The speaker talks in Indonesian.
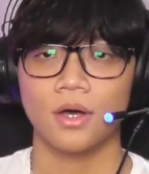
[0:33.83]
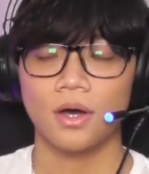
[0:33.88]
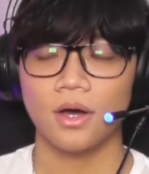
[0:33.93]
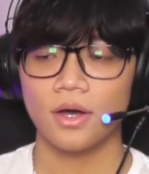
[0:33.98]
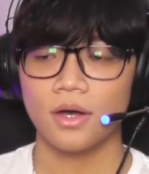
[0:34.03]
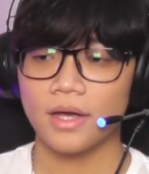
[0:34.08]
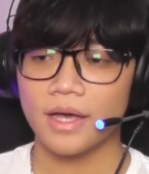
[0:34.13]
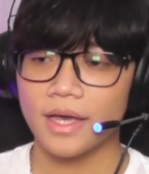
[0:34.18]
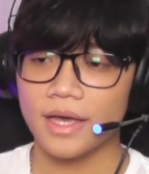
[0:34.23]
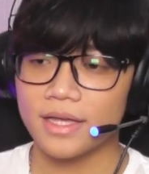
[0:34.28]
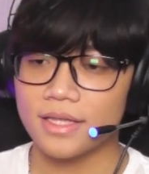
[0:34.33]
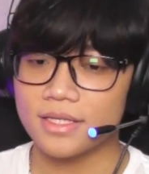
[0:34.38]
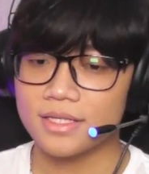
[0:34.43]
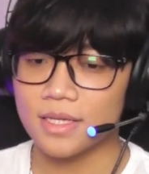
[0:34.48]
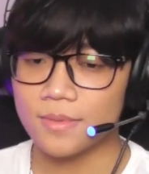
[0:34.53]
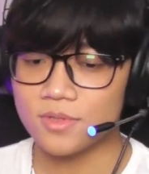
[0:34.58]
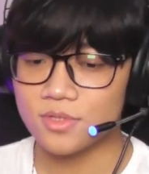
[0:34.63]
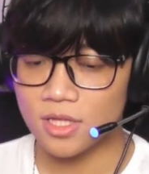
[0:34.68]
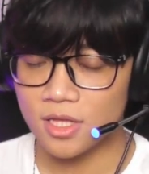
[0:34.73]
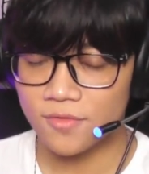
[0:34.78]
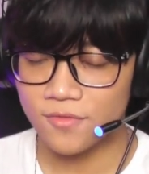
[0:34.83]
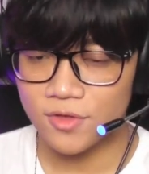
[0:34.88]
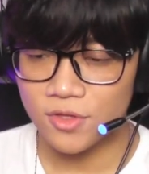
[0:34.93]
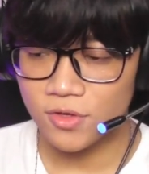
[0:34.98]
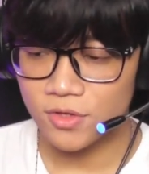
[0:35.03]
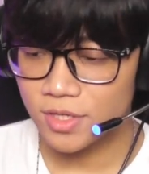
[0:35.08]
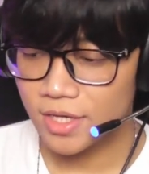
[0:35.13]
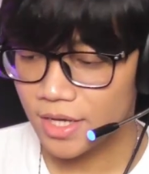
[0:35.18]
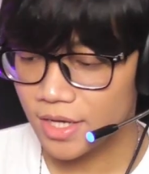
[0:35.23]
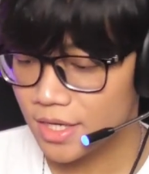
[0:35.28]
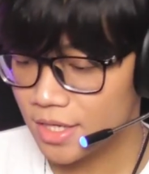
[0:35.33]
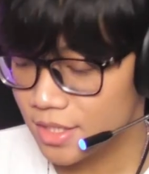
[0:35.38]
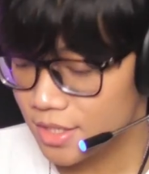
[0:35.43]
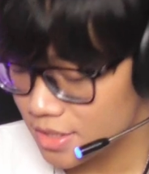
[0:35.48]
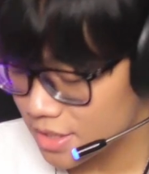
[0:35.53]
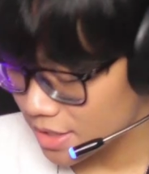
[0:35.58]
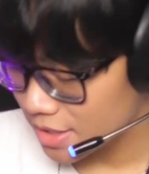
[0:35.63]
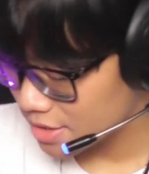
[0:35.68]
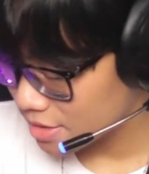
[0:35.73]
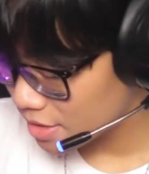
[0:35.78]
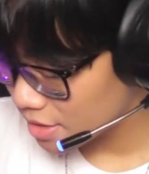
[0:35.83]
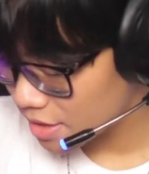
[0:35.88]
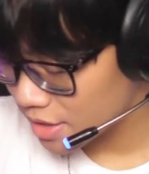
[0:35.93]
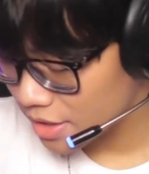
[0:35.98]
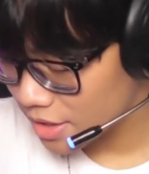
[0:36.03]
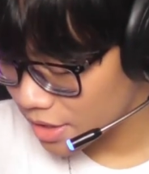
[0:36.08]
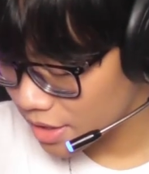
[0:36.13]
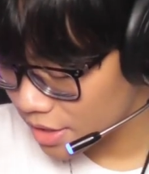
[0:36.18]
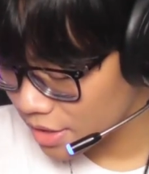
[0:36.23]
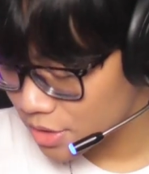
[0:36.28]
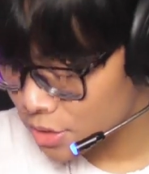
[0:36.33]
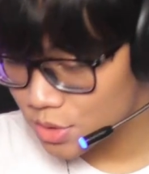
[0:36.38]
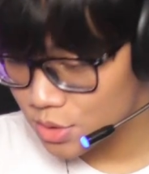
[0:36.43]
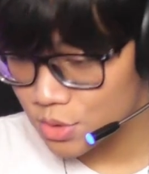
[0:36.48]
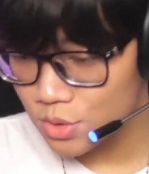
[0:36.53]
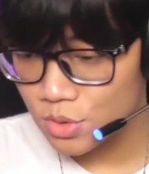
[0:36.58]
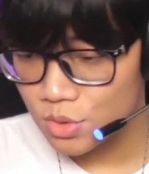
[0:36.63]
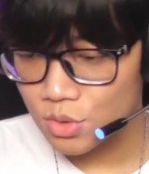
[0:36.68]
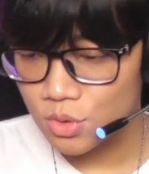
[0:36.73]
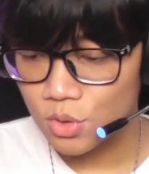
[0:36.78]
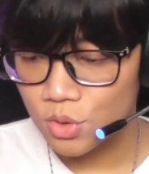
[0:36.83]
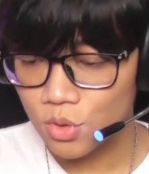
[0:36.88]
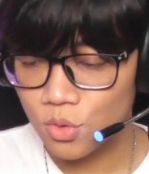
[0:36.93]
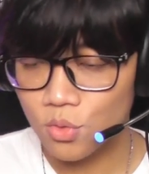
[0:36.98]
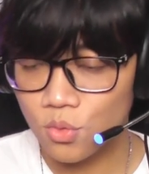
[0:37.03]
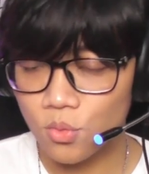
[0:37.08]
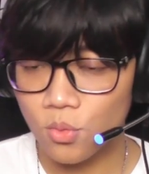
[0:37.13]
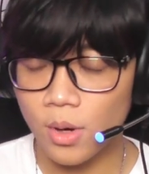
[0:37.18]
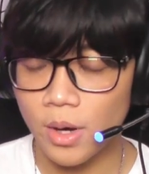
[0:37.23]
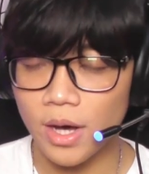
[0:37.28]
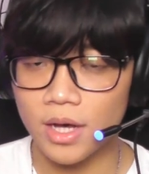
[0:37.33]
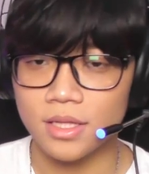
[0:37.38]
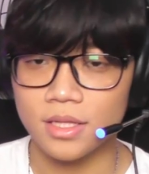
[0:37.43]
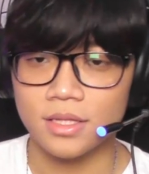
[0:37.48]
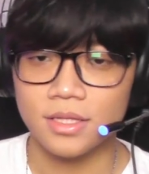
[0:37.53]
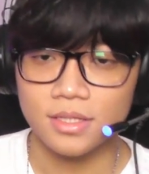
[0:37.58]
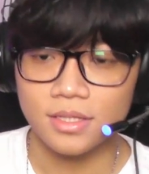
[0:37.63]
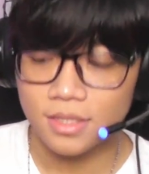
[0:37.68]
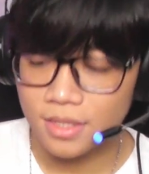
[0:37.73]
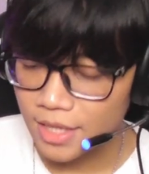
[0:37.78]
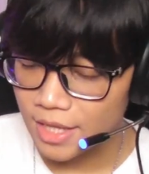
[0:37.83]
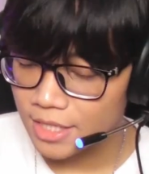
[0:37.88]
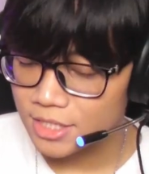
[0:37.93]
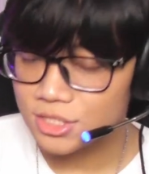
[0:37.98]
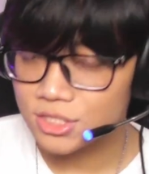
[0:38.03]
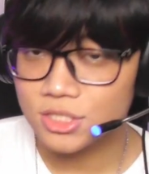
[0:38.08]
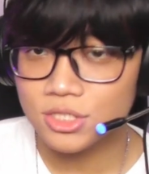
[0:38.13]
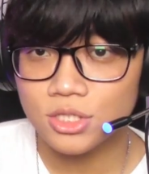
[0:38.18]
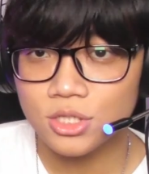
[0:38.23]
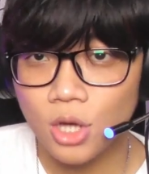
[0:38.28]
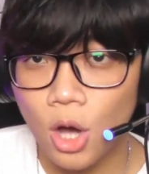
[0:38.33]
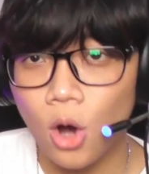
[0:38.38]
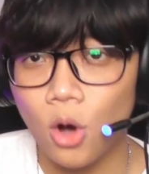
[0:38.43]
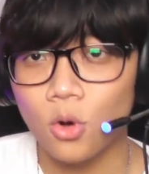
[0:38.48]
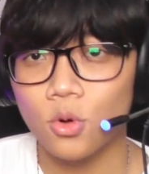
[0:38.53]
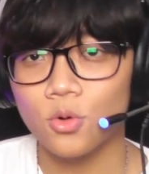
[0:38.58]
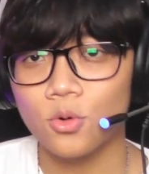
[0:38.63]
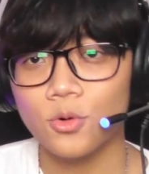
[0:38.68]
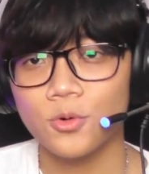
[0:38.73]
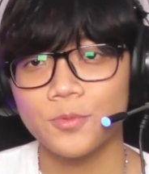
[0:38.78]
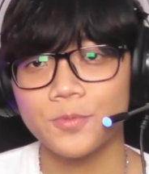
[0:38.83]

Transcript: oke okay, bisa episode videonya in 3 2 1 let's go